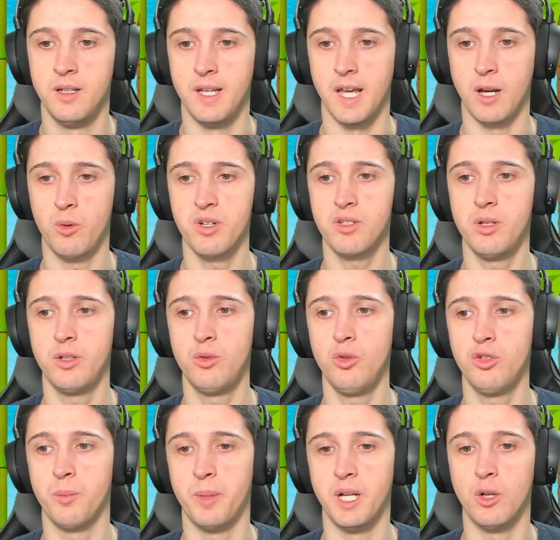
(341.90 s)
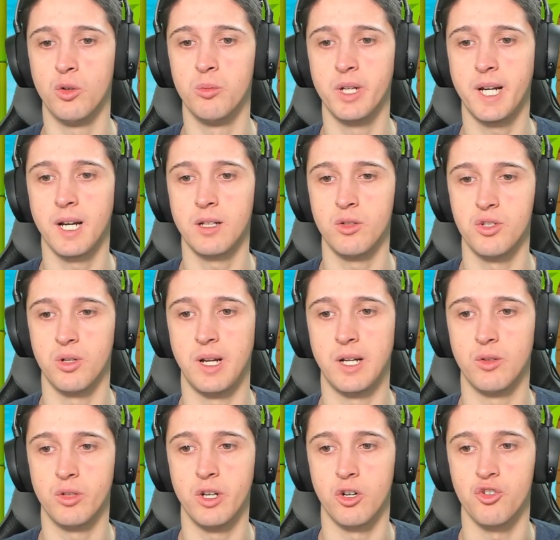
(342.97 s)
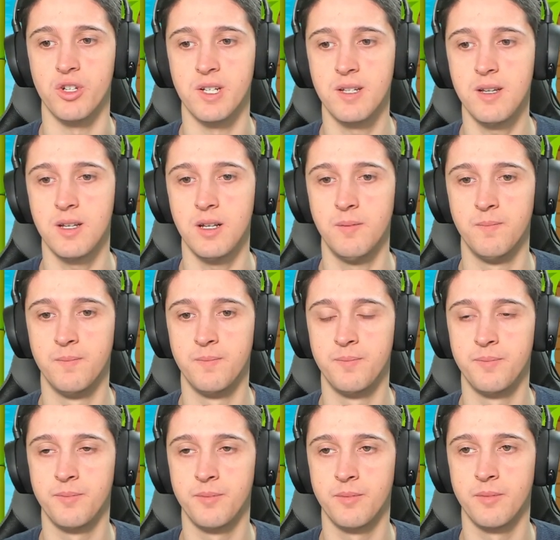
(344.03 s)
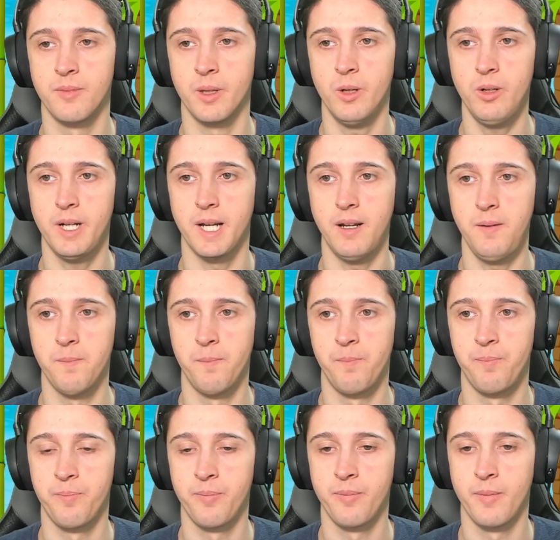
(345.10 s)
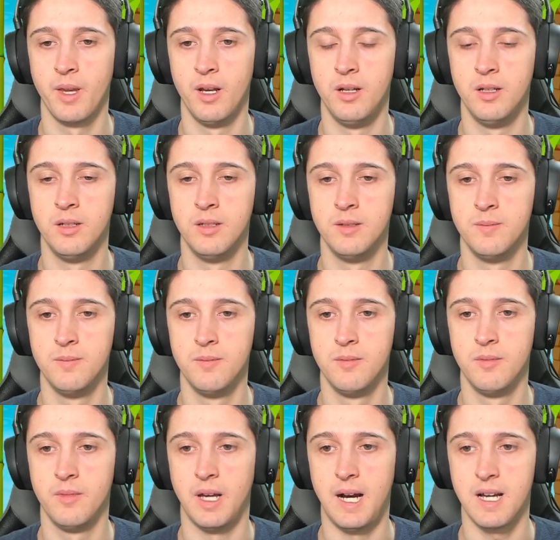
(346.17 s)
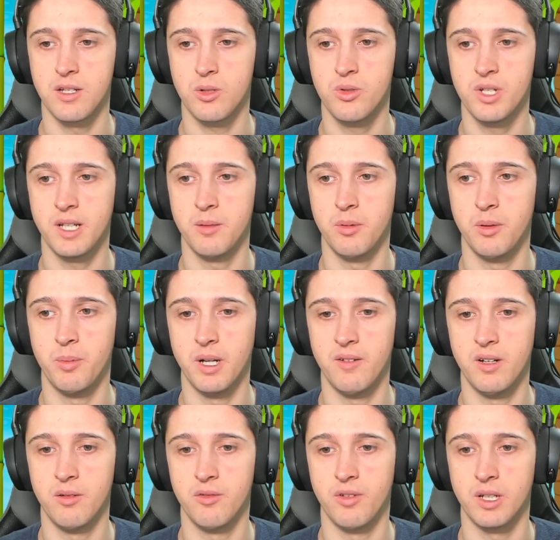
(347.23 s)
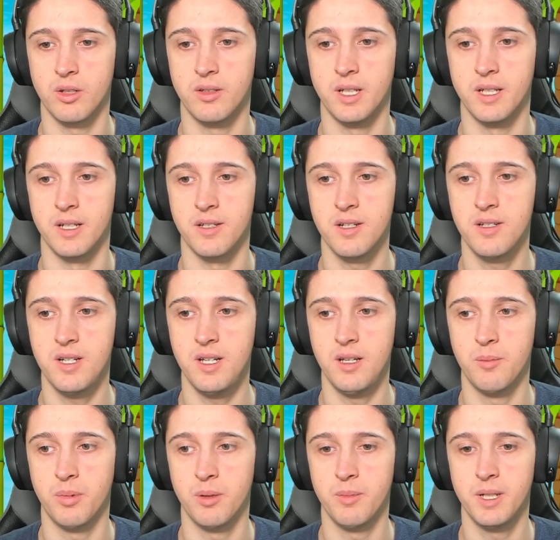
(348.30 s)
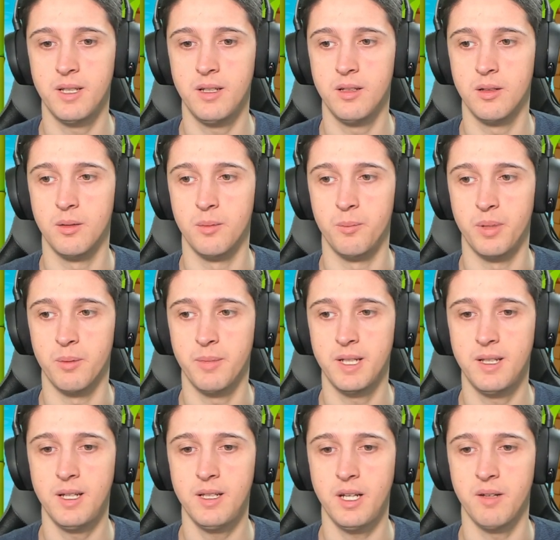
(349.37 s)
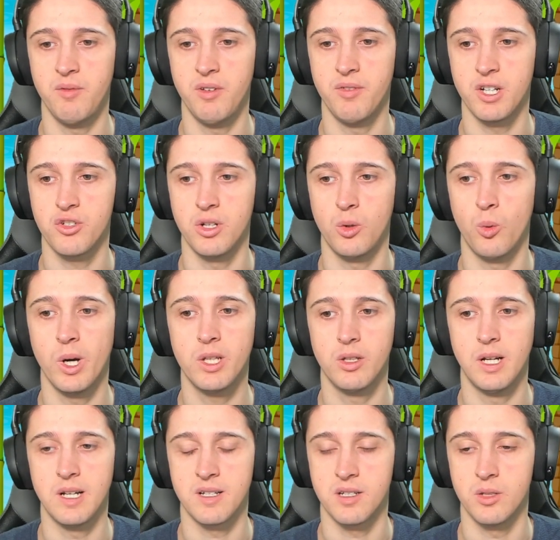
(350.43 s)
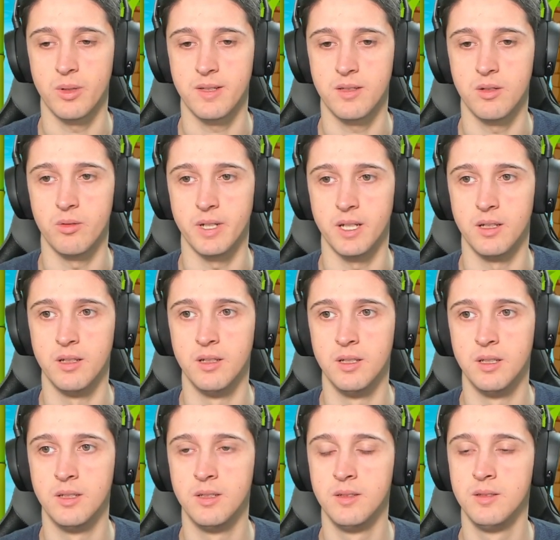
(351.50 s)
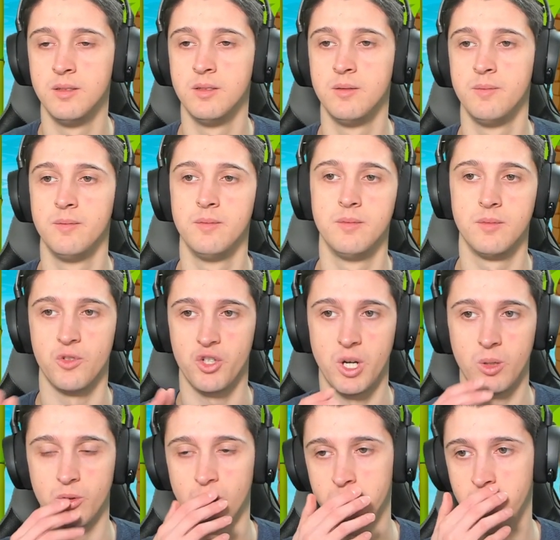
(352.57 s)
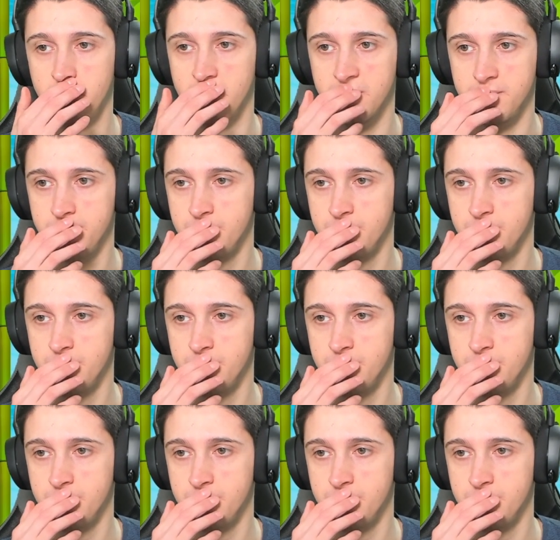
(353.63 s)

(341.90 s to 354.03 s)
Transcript: E questo è tutto per il comunicato isolano di oggi, sì, sì. Ok. Ah, scusatemi per avermi fatto attendere. Sì, sì, permet permettete che vi faccio il quadro della situazione. Ciao Tom.